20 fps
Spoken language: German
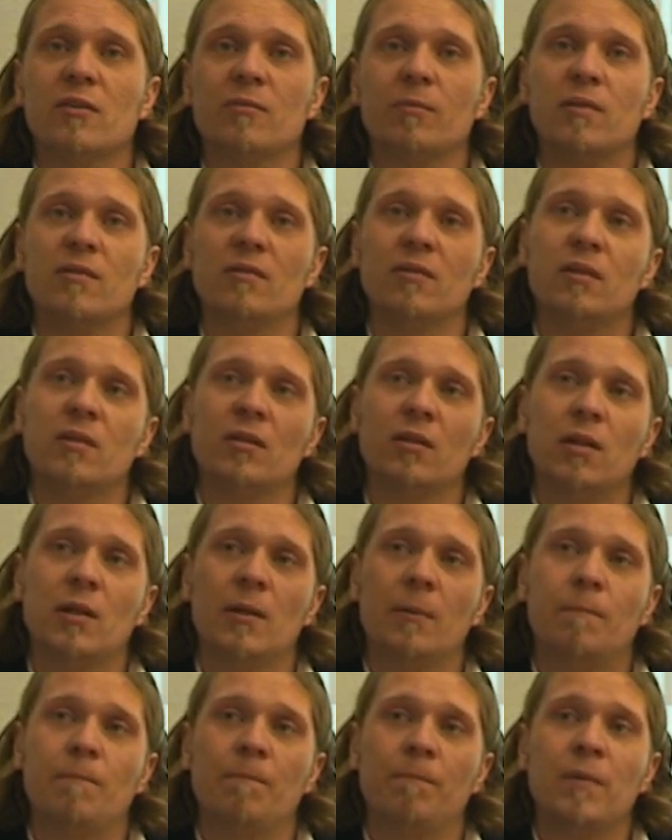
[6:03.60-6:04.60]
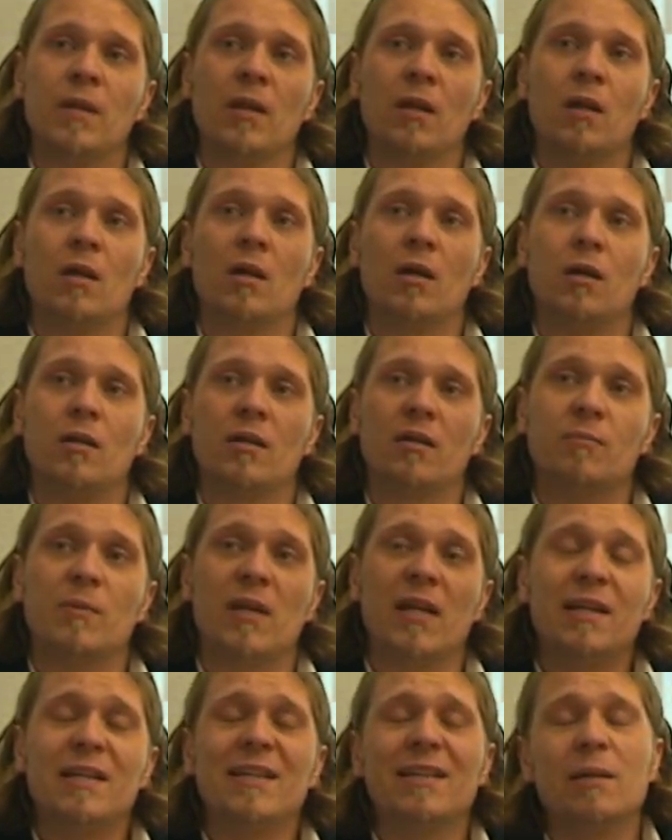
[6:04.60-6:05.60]
dass man sich ähm, ähm, äh, dass
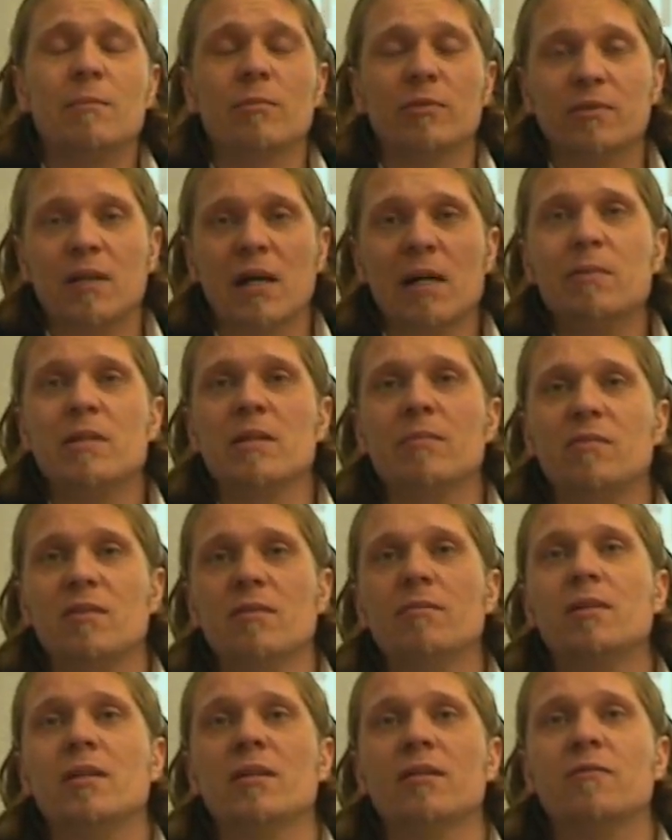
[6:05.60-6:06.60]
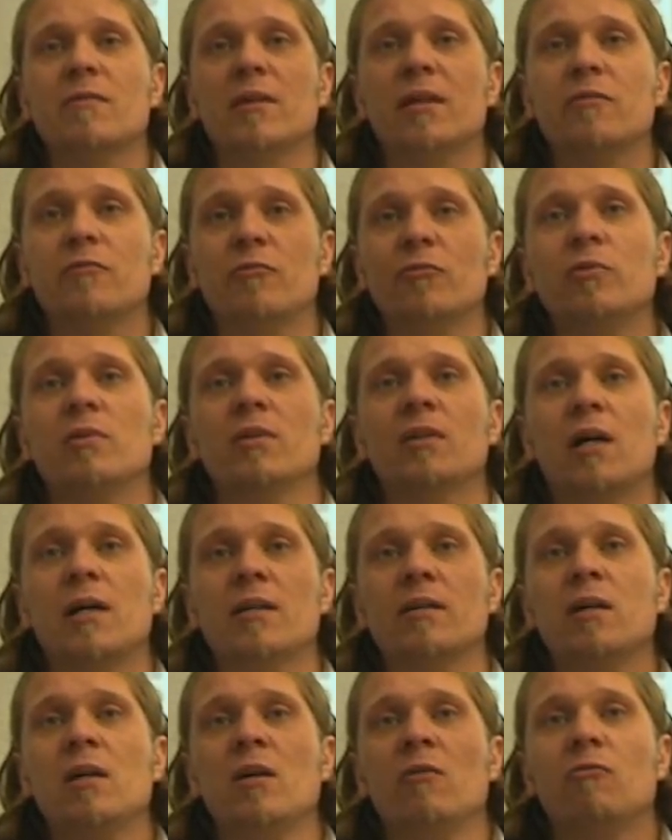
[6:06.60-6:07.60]
man endlich ein Portal mit dem Silbernetzwerk gefunden
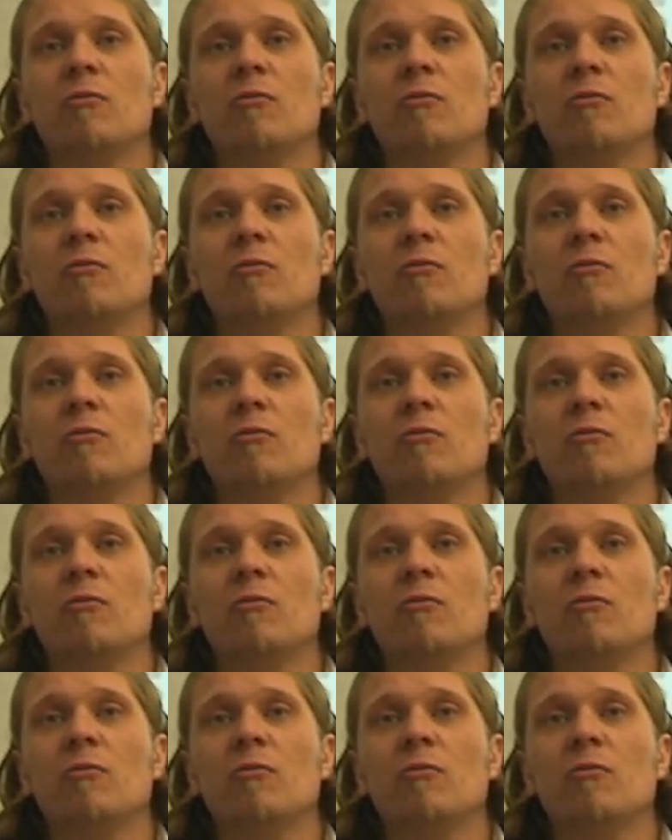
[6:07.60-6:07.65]
hat,